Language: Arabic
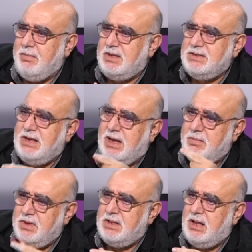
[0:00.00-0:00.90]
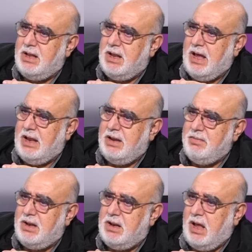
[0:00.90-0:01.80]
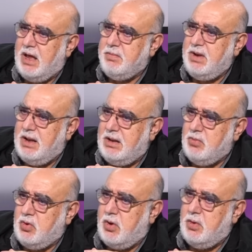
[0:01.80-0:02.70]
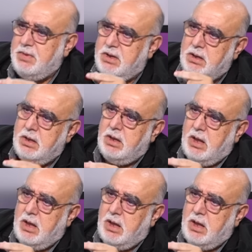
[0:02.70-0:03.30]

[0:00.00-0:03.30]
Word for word: عم ينزع من الاعلام الحربي للمقاومه